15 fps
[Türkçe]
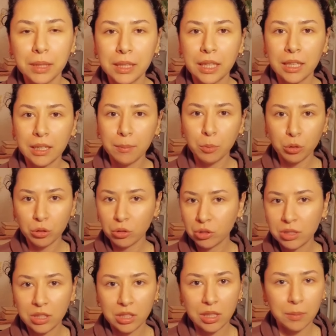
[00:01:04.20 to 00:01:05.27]
bir kere
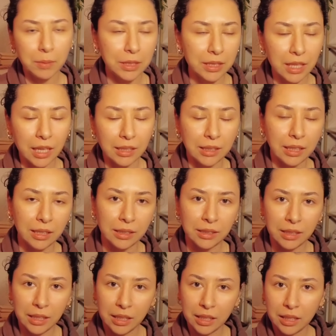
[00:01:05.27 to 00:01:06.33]
botoks işlemini zaten
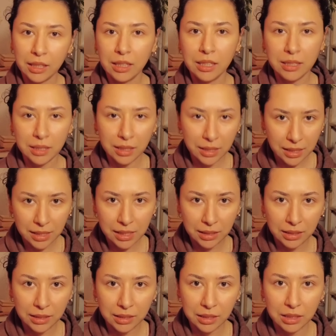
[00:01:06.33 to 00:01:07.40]
e,
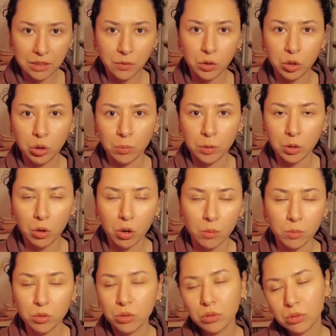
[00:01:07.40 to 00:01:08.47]
izlediyseniz videomda
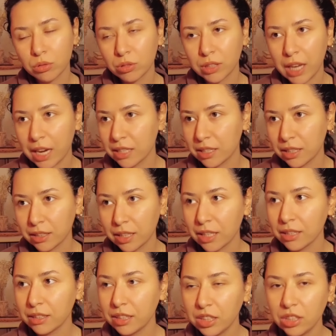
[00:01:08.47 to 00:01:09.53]
görmüşsünüzdür.
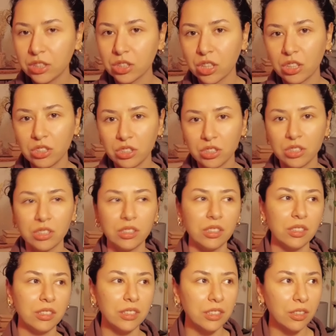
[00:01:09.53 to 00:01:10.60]
Gerçekten hiç acılı
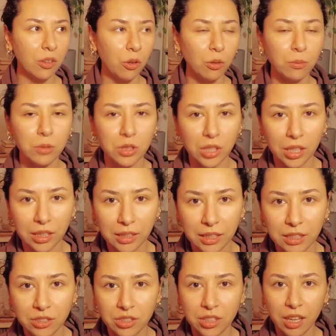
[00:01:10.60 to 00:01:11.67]
olmayacak
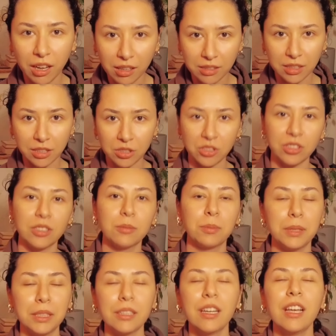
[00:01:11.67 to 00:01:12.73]
derecede az acılı
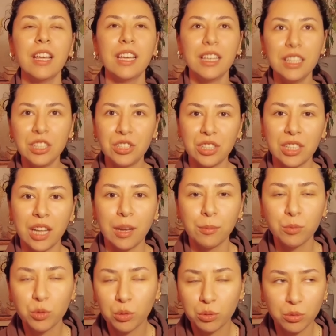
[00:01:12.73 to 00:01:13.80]
bir işlem.
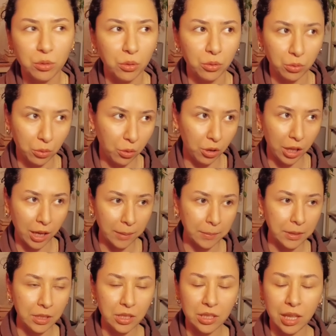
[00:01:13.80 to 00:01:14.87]
Çok çok kolay
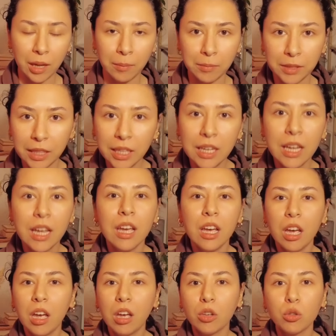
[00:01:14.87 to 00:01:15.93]
bir işlemdi.
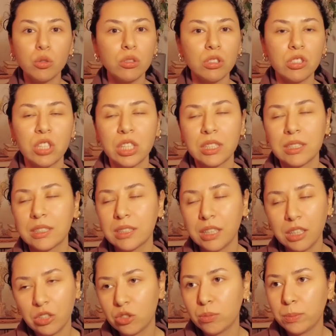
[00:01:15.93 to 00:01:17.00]
Ee, gün
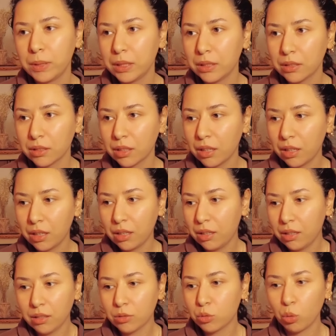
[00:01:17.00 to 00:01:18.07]
içerisinde hiçbir
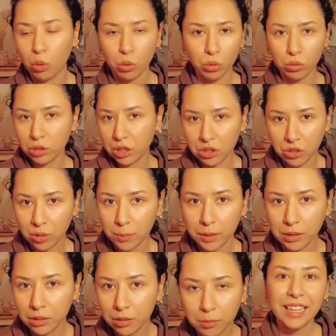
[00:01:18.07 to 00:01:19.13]
e, zorluk
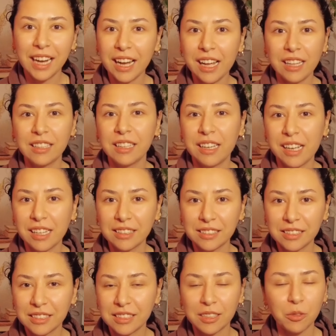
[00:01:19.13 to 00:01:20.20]
yaşamadım. Gayet
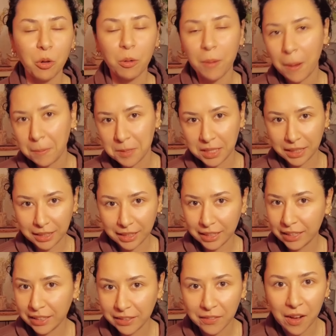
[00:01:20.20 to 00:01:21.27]
hayatınıza normal bir şekilde
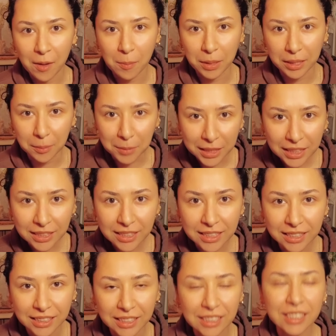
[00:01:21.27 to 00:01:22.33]
devam
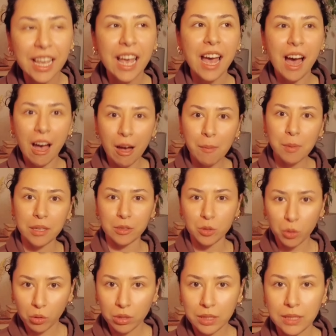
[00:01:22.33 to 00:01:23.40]
edebilirsiniz. Ama
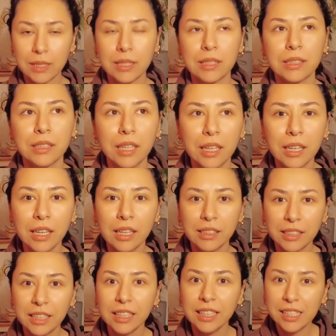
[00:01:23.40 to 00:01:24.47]
sonrasında
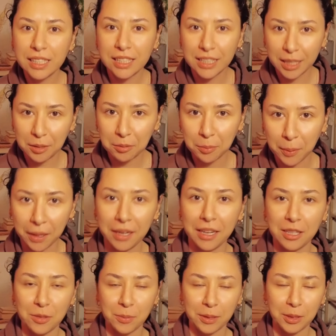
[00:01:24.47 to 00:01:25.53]
ki hislerimi
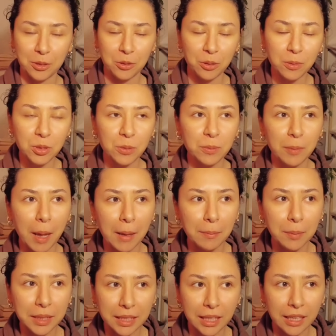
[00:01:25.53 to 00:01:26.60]
paylaşmak istiyorum. Şimdi
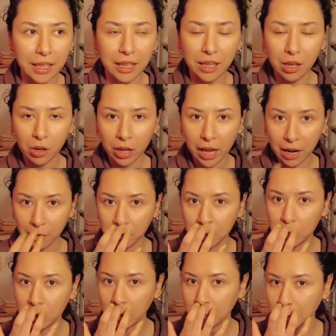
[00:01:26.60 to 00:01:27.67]
ben bir kere eğer
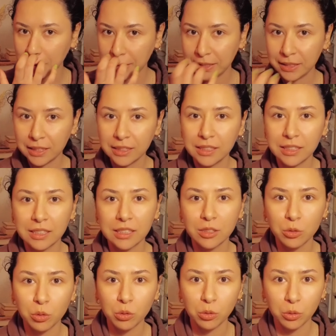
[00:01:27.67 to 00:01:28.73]
videomda da
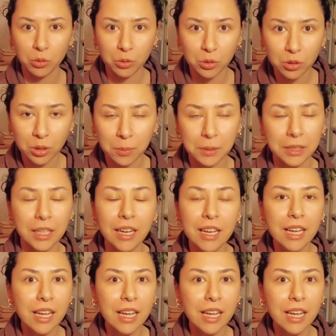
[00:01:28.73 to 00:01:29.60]
izlediyseniz doktor diyor ki bana